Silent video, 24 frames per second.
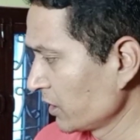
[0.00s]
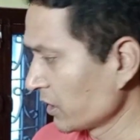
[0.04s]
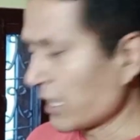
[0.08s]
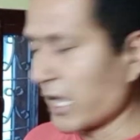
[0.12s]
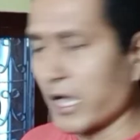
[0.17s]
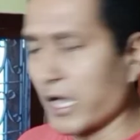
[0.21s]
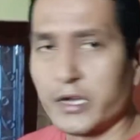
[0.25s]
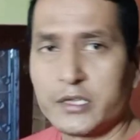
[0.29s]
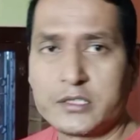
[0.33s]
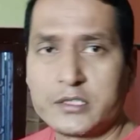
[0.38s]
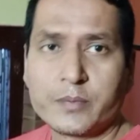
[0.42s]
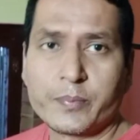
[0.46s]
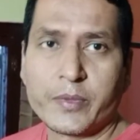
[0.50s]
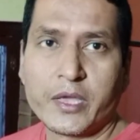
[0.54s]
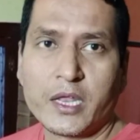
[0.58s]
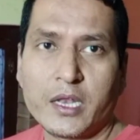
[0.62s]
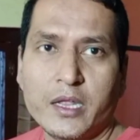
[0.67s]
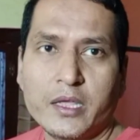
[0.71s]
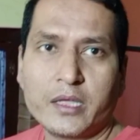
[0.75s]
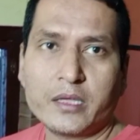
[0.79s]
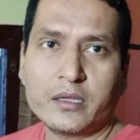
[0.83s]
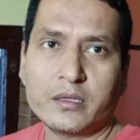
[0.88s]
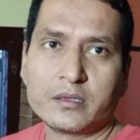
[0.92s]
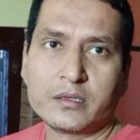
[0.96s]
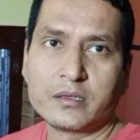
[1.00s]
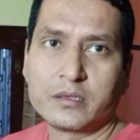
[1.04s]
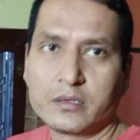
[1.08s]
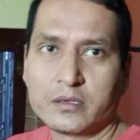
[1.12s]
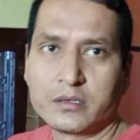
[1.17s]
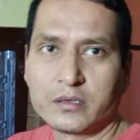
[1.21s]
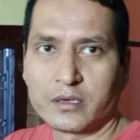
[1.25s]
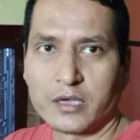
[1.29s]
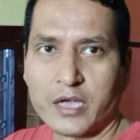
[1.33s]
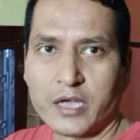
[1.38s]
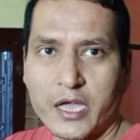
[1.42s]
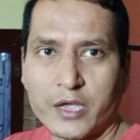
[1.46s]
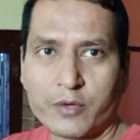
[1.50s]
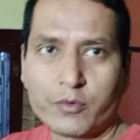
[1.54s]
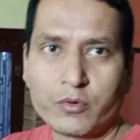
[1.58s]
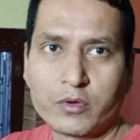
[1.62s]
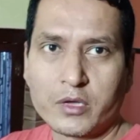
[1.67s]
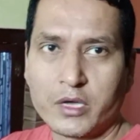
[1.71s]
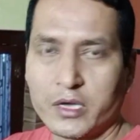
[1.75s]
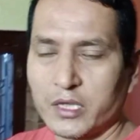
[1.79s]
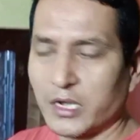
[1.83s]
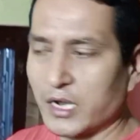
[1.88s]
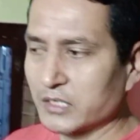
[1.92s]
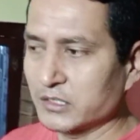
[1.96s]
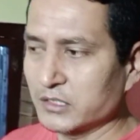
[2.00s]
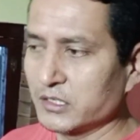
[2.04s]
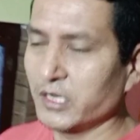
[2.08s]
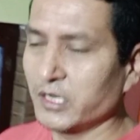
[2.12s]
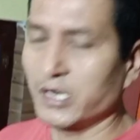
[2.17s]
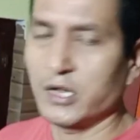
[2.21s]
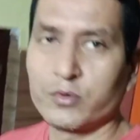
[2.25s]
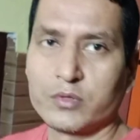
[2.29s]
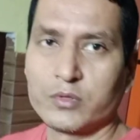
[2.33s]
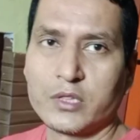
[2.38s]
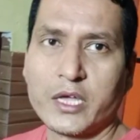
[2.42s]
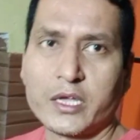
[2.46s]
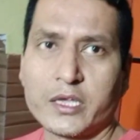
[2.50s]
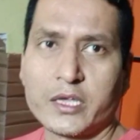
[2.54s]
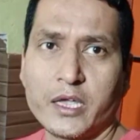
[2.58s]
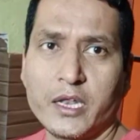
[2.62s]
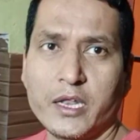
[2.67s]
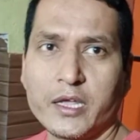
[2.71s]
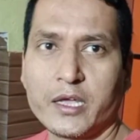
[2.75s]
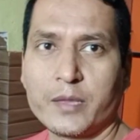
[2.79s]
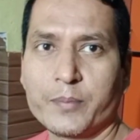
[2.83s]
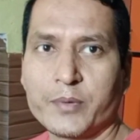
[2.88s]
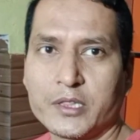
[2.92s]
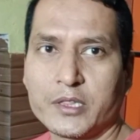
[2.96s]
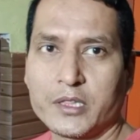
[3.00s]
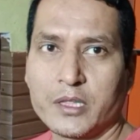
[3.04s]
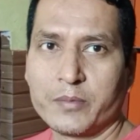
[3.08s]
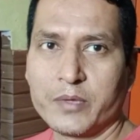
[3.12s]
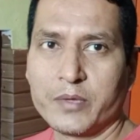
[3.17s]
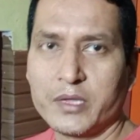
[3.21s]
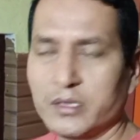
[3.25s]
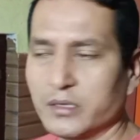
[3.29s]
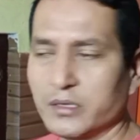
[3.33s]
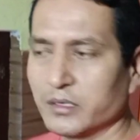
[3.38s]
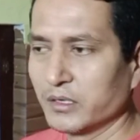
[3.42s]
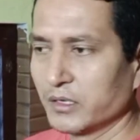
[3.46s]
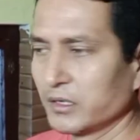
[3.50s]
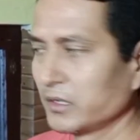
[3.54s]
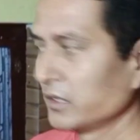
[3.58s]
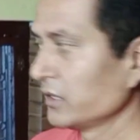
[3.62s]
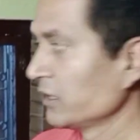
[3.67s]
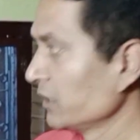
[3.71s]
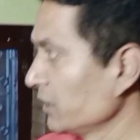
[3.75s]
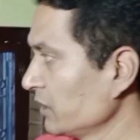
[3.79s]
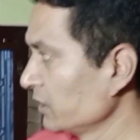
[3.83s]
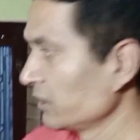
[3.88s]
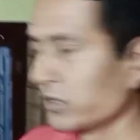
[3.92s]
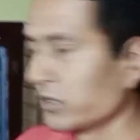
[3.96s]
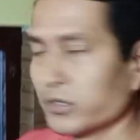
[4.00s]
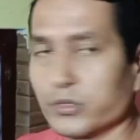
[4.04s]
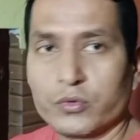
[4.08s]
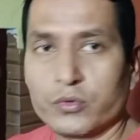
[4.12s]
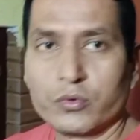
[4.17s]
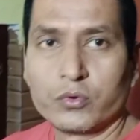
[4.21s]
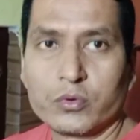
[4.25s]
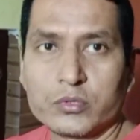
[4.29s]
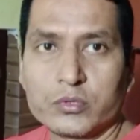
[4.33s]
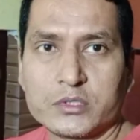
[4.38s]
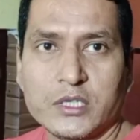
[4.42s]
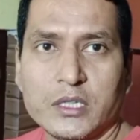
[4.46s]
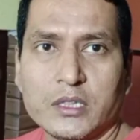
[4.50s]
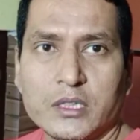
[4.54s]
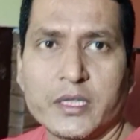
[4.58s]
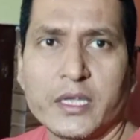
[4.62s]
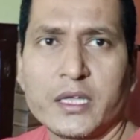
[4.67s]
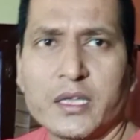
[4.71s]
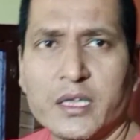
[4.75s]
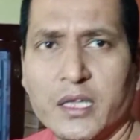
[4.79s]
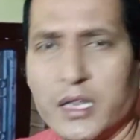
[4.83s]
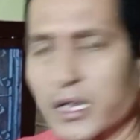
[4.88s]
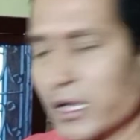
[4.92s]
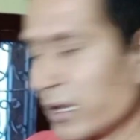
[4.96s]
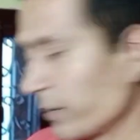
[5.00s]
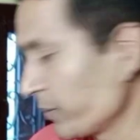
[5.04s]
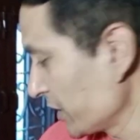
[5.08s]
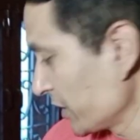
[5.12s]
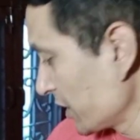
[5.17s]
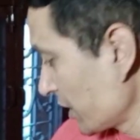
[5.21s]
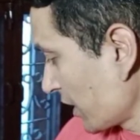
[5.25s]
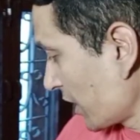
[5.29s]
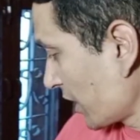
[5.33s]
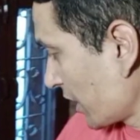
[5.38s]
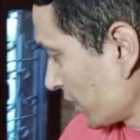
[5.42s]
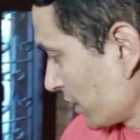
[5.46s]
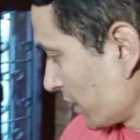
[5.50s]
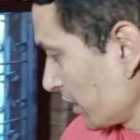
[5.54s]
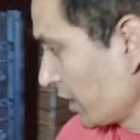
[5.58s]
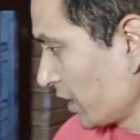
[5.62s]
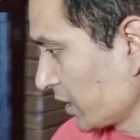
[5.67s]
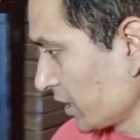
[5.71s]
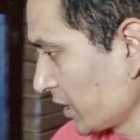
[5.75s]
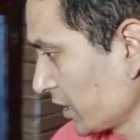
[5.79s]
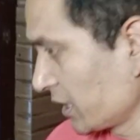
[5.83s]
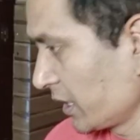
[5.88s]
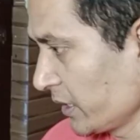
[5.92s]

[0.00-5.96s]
खाने से पहले गाय को गगरास देना होता है केले के पत्ते में तो चलते हैं केले का पत्ता काट के लाते